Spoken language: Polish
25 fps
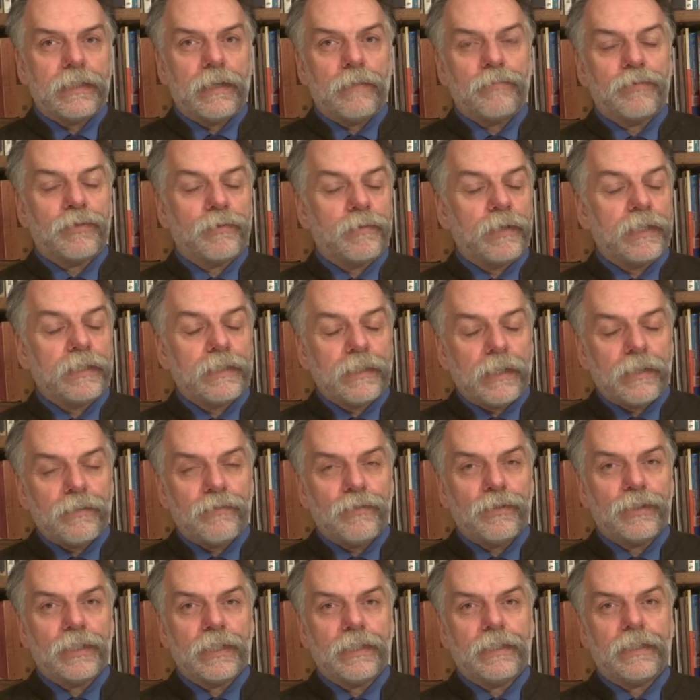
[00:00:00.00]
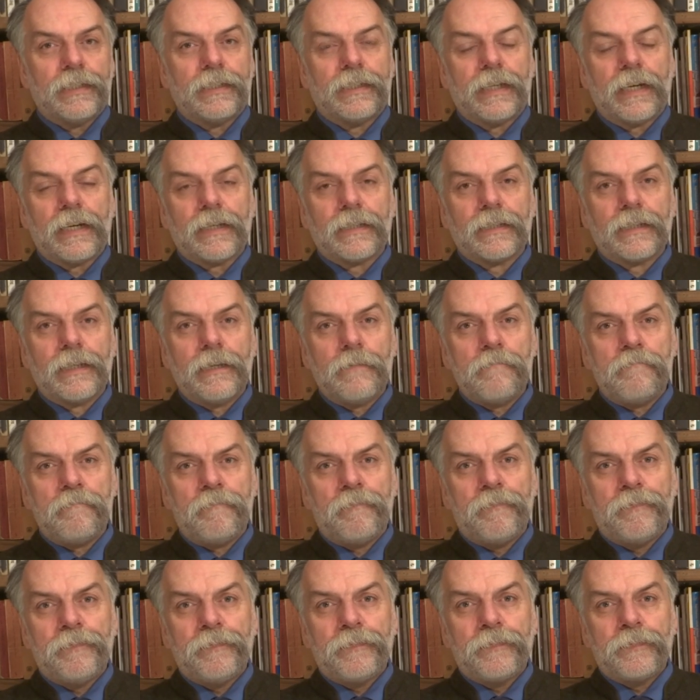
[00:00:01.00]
na przykład na dworze cesarskim,